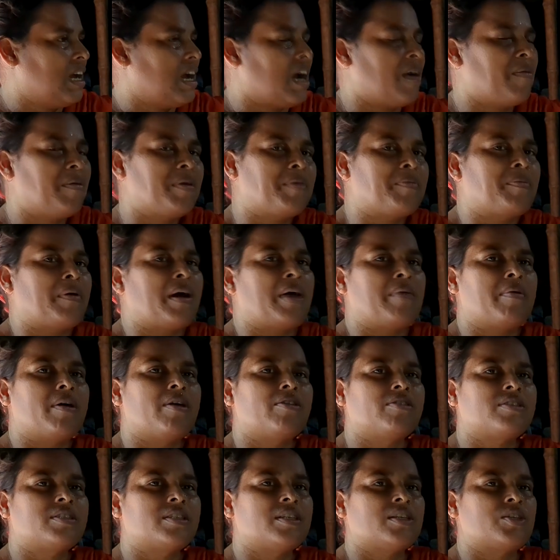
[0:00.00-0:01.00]
আমার বাবা
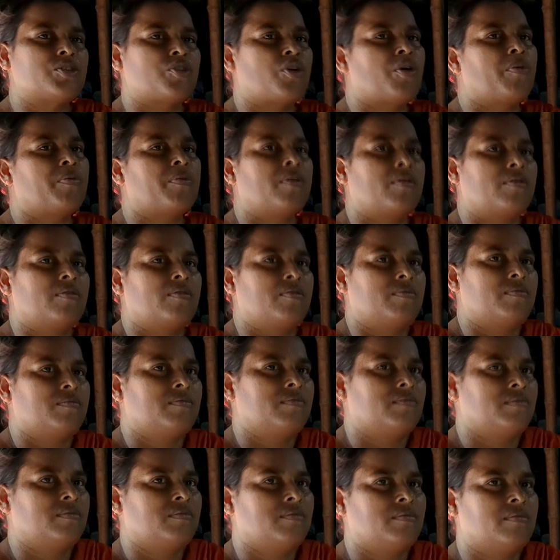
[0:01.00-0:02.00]
হচ্ছে সব রকম
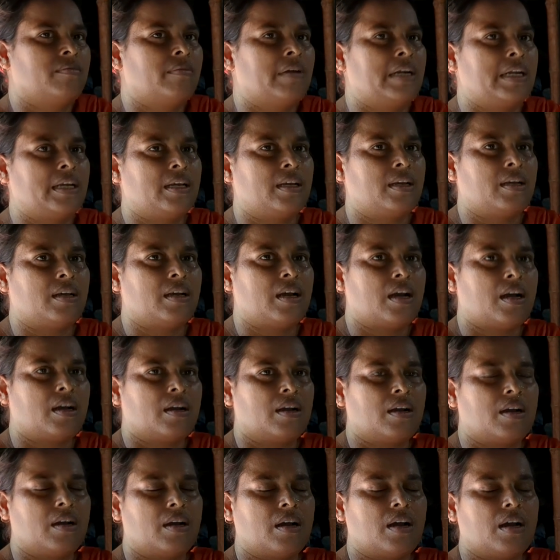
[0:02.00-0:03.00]
মানে
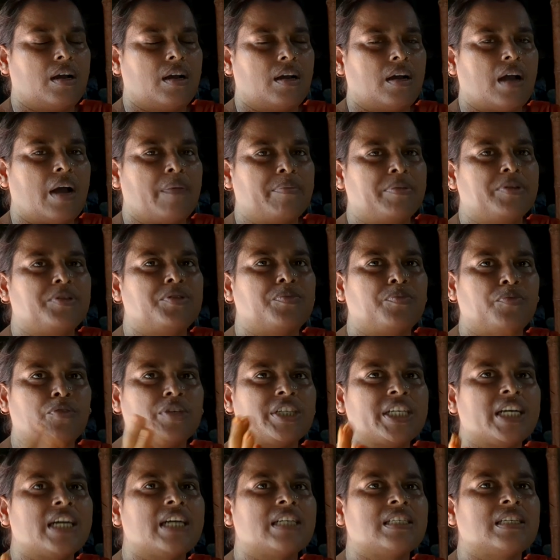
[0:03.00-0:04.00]
আপনি যে
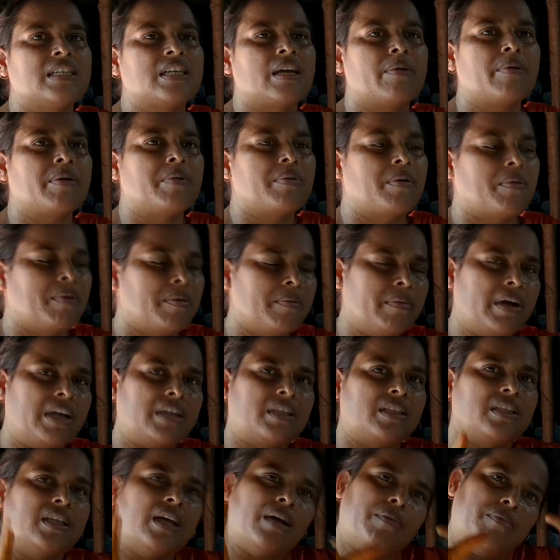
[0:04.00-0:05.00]
বসে আছেন আমার বাবা
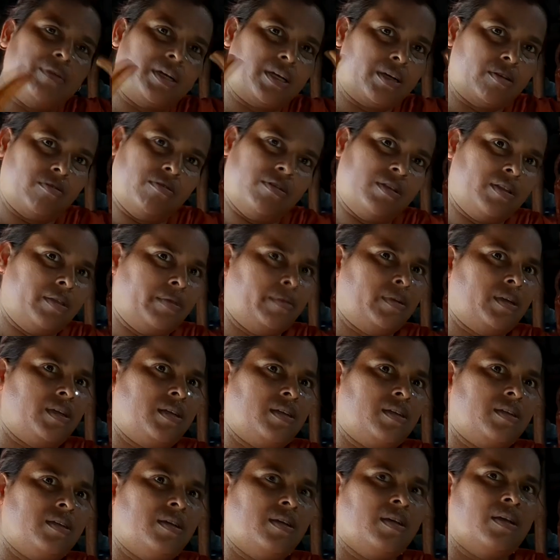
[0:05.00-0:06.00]
মাটি দিয়ে আপনাকে করে দেবে
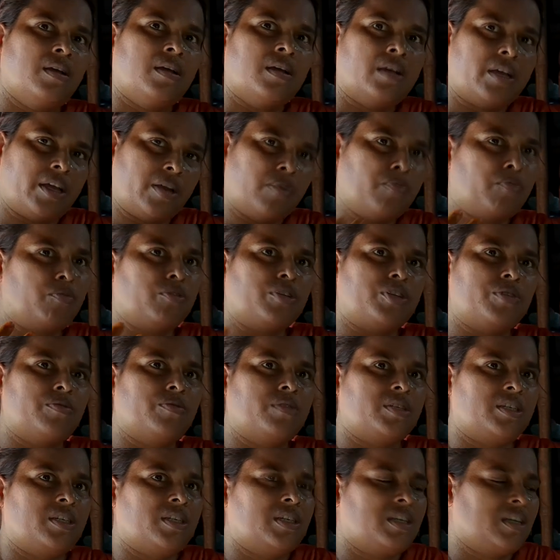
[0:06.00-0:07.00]
আচ্ছা এরকম বসে
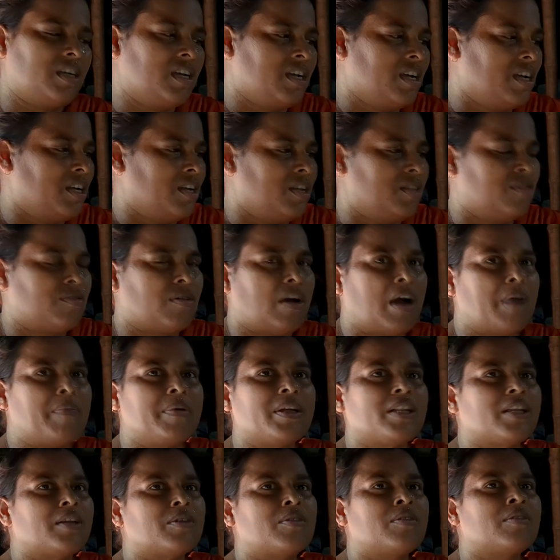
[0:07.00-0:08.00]
বসে তো
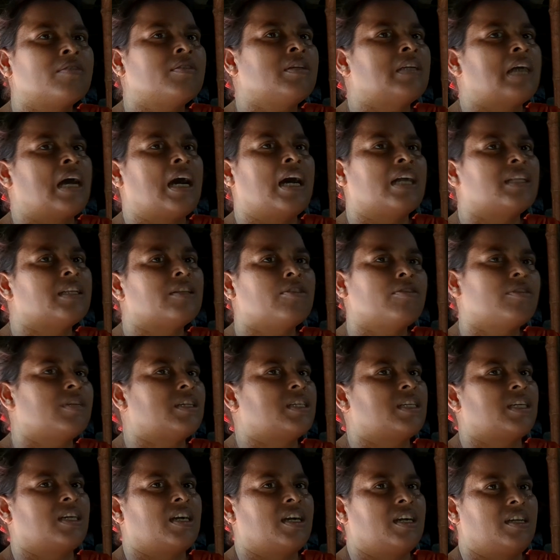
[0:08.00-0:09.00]
আমাদের কোনোদিন হাতে ধরে
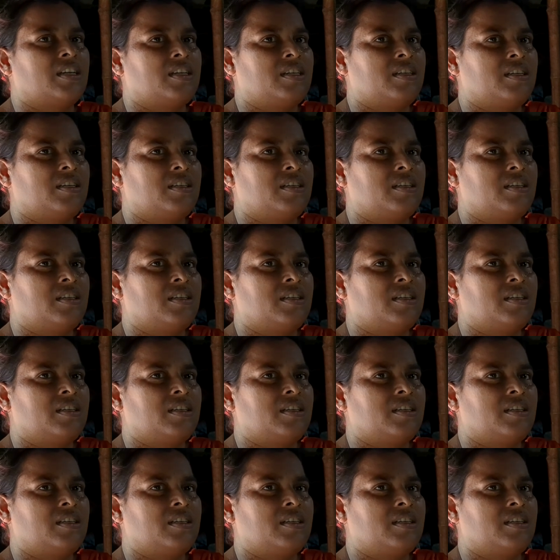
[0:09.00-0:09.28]
শেখায় না